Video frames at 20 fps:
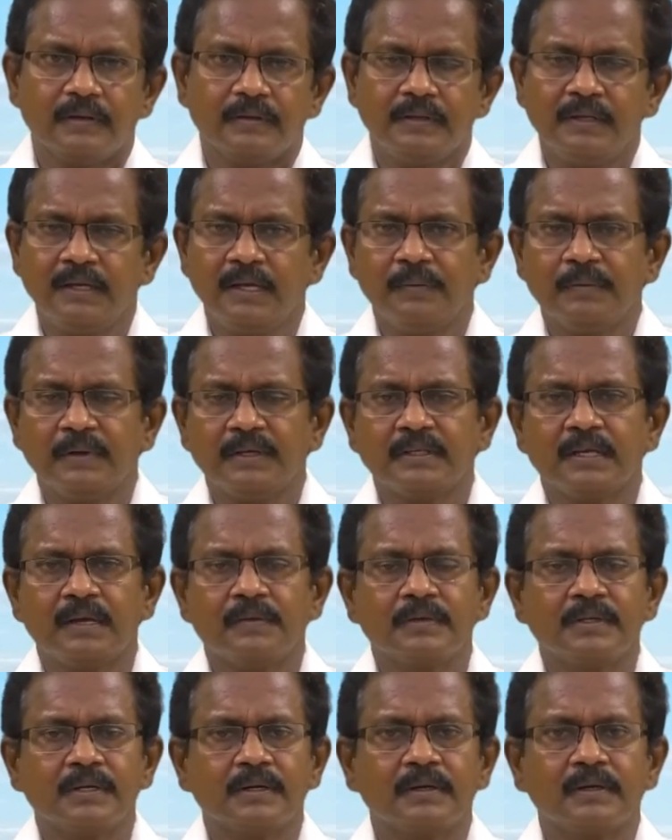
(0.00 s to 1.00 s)
தீயவை
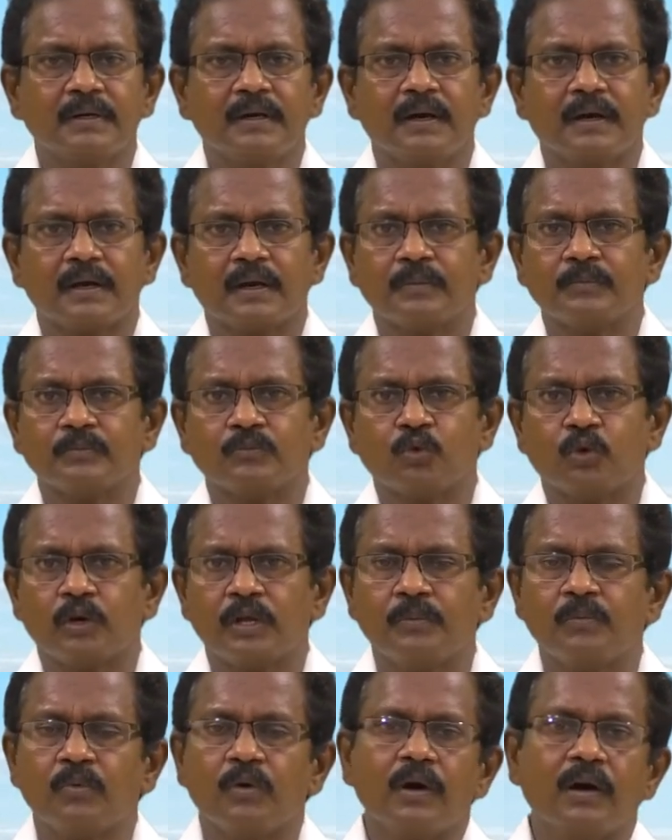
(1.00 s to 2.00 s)
செய்வதற்கு அறம் துணை
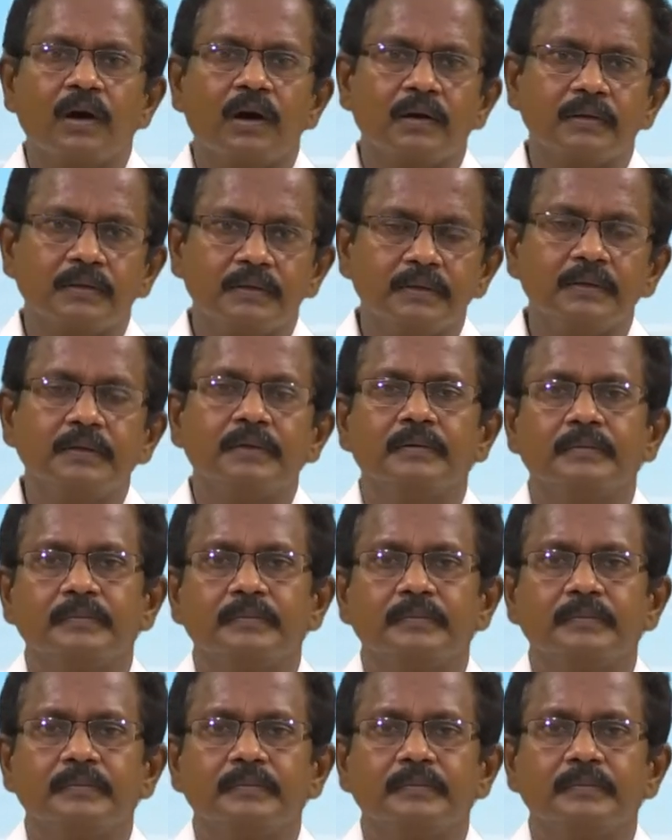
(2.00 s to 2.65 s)
போகாது